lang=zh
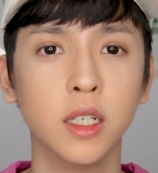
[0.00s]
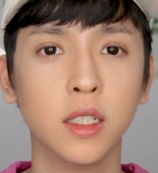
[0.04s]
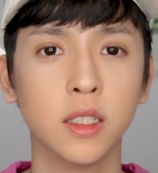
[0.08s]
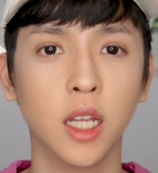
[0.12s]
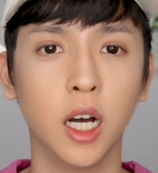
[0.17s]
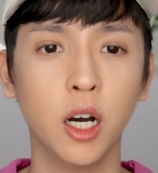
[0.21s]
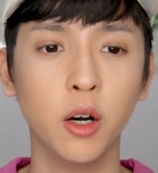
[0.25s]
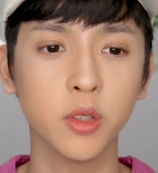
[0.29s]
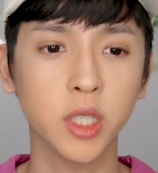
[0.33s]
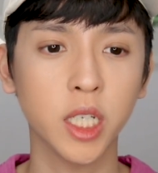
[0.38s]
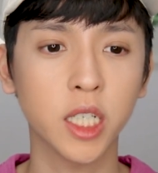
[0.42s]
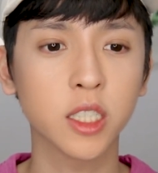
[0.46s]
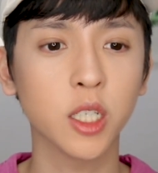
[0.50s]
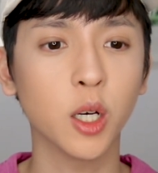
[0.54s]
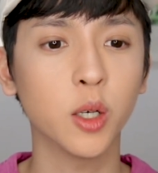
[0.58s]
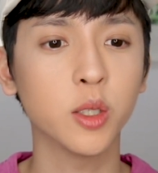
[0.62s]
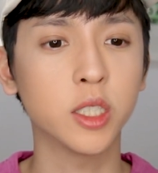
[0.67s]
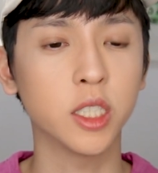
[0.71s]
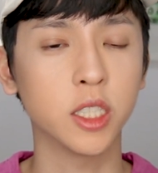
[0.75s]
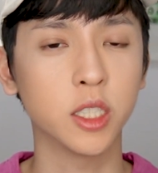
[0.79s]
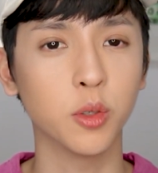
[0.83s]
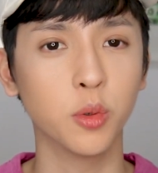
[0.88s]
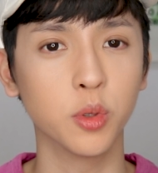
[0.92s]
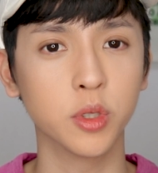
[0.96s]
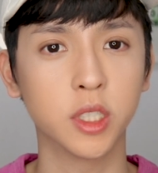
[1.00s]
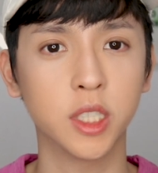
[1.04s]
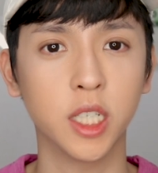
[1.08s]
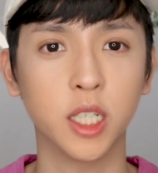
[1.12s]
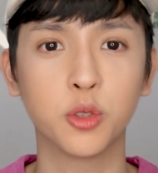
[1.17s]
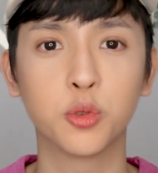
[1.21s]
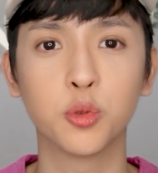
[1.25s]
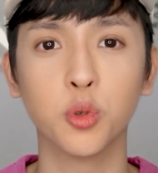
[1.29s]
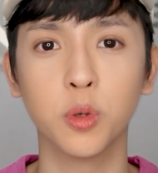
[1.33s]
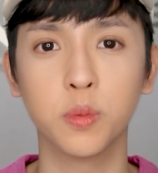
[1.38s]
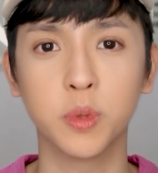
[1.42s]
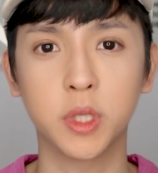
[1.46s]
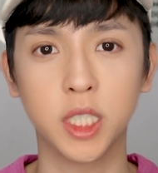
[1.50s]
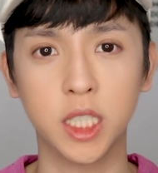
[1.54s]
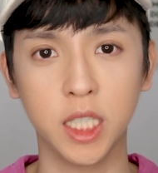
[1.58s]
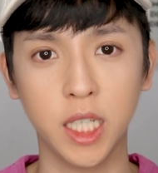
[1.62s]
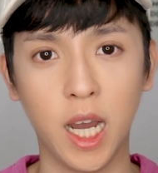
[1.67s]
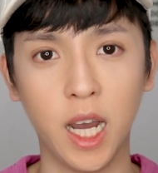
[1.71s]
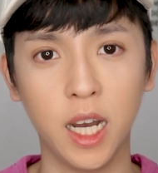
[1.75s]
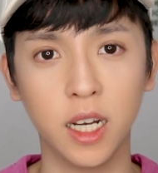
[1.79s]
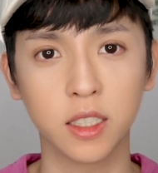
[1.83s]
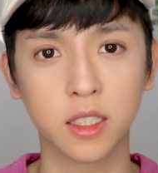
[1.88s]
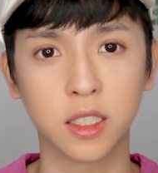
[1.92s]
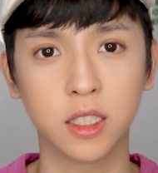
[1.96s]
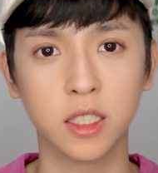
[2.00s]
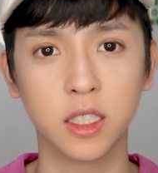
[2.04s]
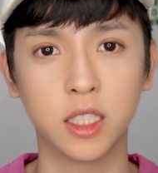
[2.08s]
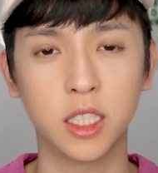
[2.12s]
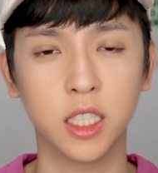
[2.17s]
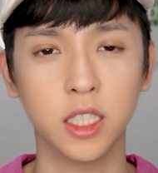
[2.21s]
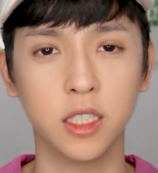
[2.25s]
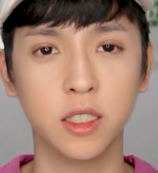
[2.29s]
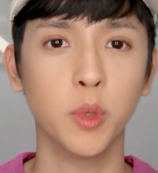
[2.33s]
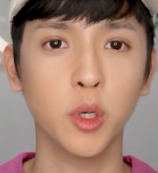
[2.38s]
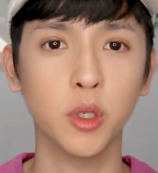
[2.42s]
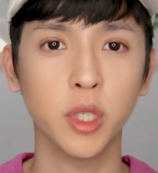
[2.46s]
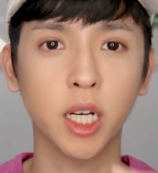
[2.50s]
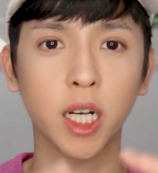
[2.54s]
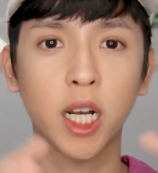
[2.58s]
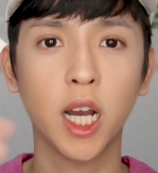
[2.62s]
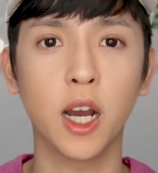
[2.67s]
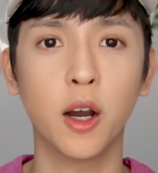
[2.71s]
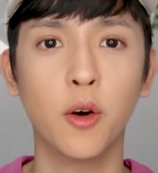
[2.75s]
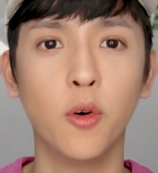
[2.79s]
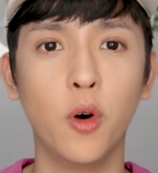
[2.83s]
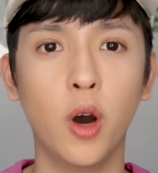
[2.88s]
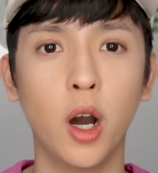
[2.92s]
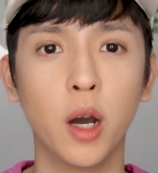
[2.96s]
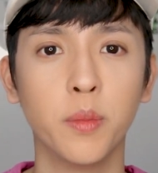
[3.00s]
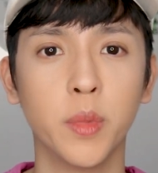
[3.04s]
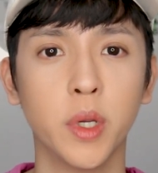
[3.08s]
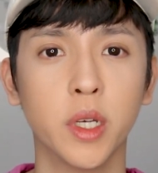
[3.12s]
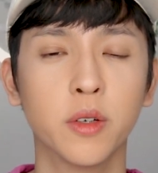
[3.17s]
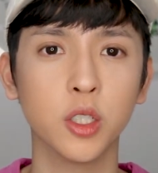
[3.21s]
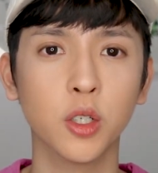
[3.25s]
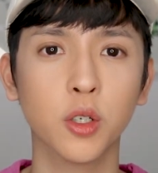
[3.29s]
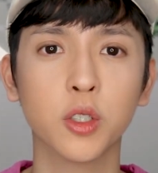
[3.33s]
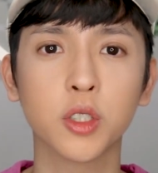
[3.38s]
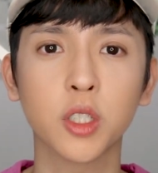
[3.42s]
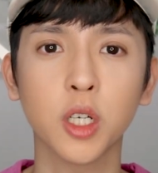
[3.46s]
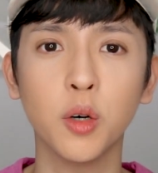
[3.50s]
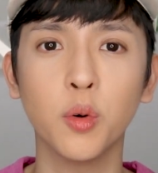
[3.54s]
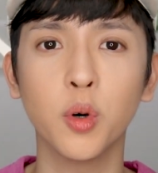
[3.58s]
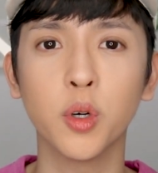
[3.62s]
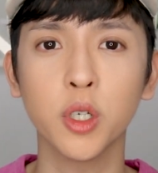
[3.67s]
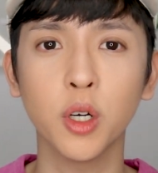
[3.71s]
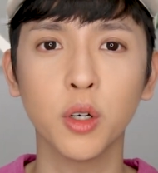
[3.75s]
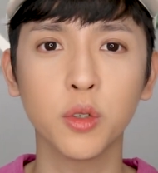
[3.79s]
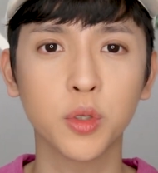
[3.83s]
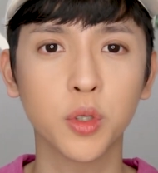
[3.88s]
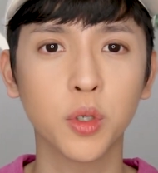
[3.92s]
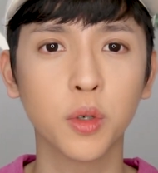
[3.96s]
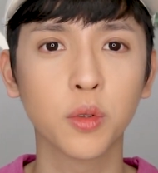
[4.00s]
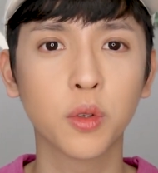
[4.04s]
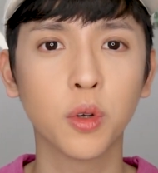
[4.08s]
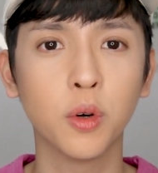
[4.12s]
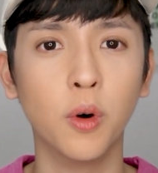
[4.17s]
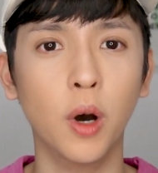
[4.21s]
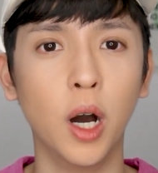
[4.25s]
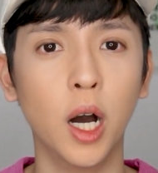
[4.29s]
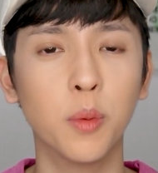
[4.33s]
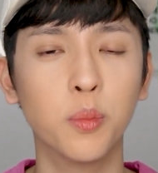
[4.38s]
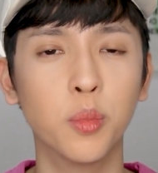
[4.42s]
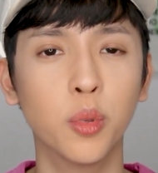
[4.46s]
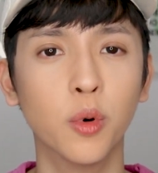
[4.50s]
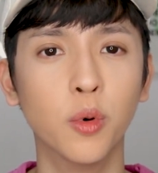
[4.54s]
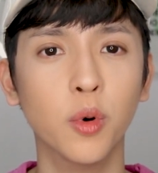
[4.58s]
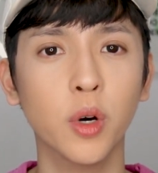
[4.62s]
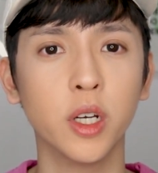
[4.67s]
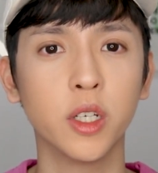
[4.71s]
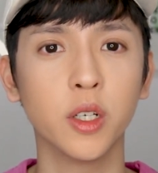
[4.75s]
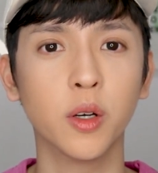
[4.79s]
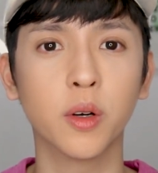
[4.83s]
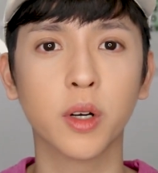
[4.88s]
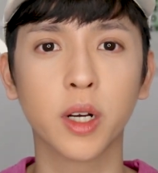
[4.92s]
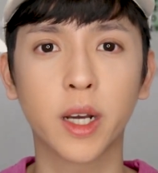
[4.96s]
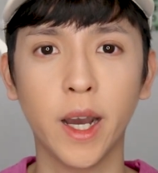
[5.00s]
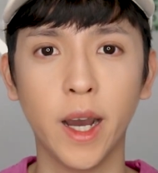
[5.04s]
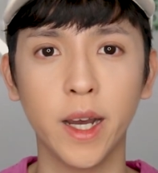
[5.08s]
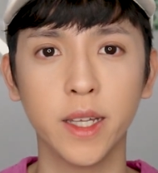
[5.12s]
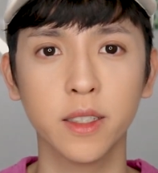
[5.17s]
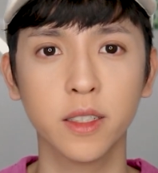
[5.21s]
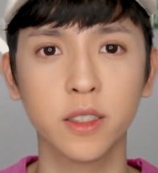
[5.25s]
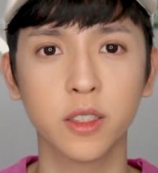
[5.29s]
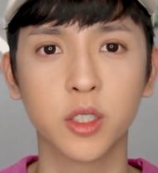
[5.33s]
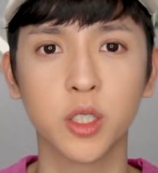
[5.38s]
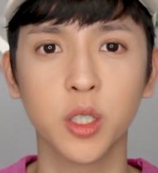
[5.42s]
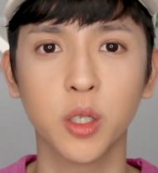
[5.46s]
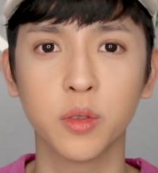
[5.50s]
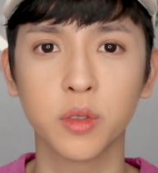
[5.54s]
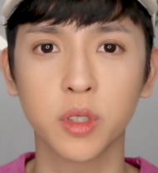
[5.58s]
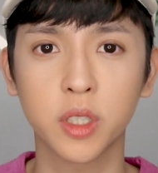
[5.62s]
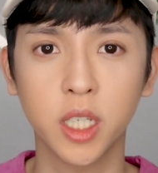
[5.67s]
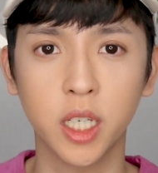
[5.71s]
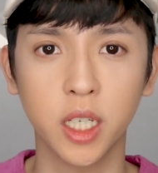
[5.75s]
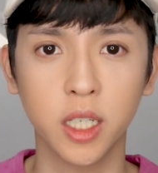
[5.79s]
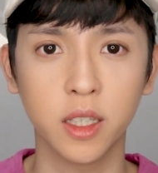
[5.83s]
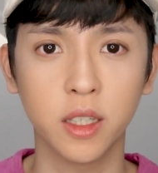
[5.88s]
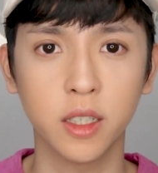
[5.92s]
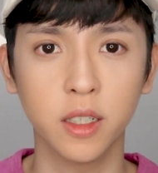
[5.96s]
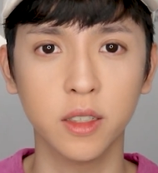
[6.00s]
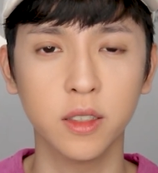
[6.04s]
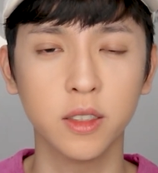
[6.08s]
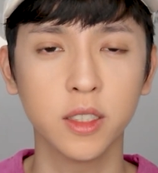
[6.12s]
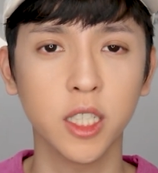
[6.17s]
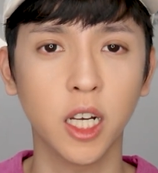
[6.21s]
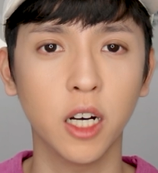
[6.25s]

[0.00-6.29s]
然后那时候其实我是在做其他的事情，没有在看画面。有的时候我用 YouTube 啊，不会用看的，是用听的。